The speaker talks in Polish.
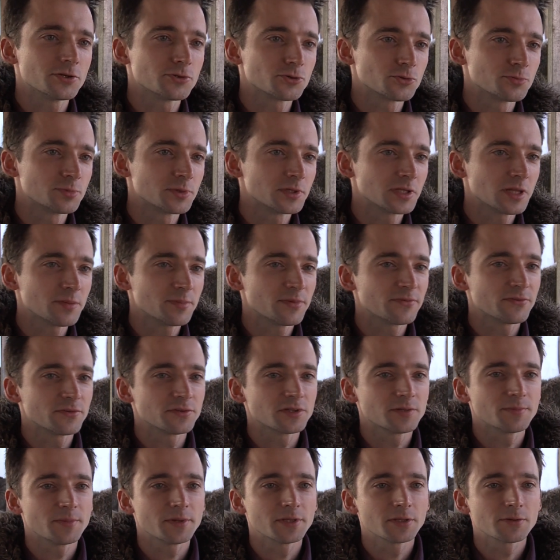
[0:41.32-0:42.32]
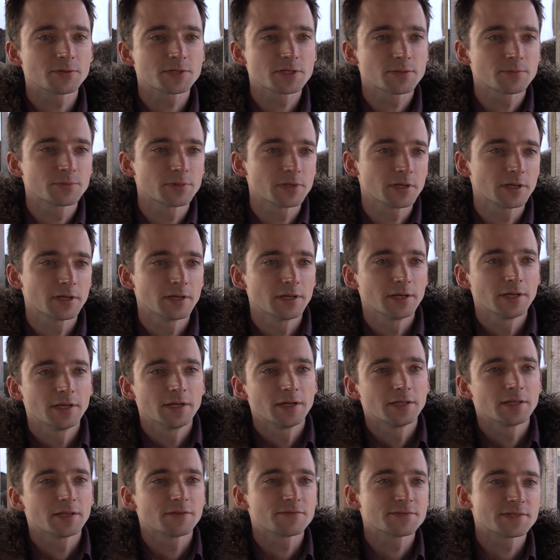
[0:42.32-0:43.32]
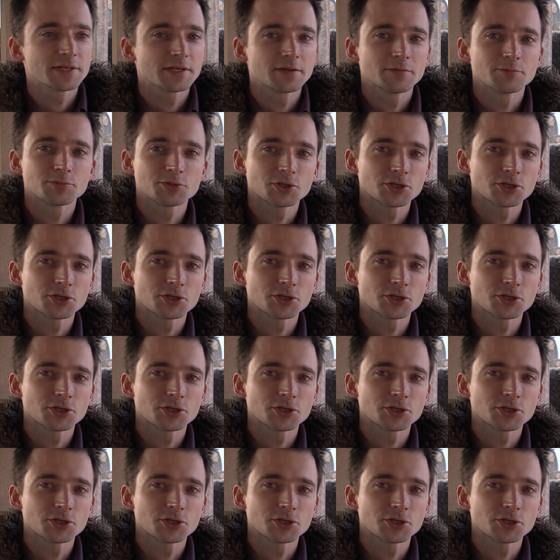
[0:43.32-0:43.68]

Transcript: i żubry na pewno nie będą sobie nawzajem